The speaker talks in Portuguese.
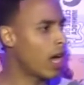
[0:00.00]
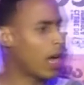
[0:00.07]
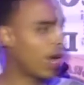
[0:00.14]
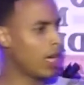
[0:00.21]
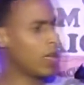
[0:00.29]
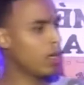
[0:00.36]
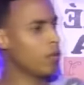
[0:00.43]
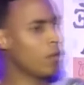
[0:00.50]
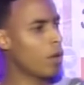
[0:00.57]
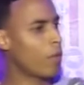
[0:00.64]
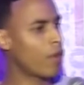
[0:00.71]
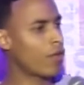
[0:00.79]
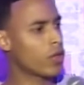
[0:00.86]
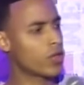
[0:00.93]
Aí meu
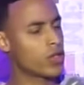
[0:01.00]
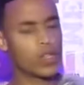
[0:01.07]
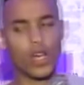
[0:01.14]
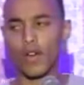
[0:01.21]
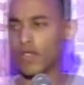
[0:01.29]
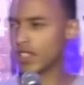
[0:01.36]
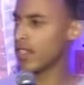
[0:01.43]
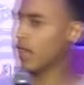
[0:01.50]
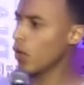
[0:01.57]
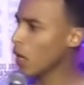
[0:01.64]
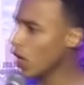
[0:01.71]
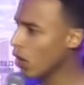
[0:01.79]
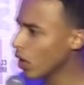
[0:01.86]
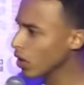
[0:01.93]
pai falou assim, ó, você tem
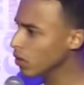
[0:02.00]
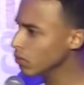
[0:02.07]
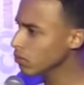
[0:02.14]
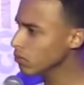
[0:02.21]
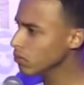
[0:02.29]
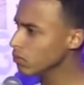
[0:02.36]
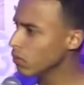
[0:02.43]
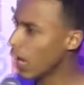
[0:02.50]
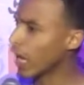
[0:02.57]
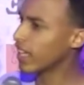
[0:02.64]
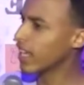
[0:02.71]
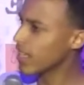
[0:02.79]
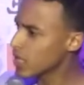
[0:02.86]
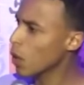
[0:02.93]
um herói,
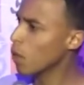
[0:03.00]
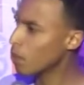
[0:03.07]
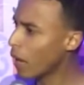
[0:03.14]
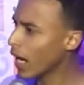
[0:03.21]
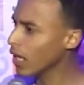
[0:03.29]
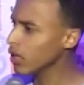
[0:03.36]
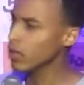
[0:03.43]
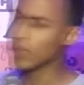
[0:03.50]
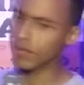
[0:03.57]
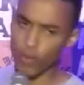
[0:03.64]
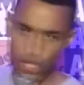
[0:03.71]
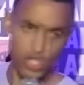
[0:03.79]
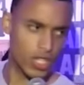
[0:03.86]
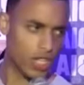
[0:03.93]
aqui é seu pai,
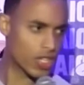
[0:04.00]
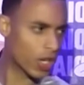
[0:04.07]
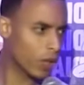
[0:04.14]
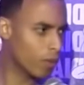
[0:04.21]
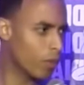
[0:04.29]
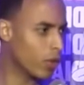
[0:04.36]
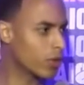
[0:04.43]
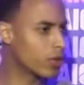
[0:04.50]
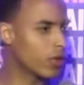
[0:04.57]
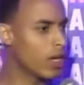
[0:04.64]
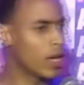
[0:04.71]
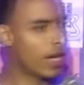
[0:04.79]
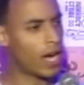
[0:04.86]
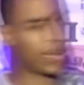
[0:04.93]
vou te deixar no ponto.
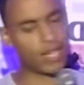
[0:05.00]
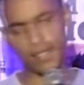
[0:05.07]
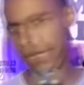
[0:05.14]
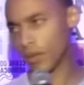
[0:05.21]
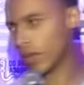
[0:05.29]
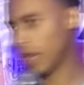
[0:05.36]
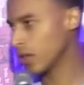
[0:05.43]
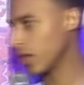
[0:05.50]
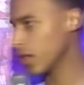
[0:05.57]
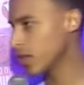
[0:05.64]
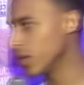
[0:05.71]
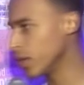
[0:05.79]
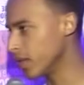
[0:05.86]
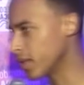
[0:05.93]
Aí assaltaram
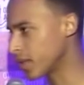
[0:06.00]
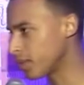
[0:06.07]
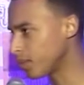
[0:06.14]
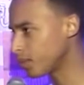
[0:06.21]
nós dois.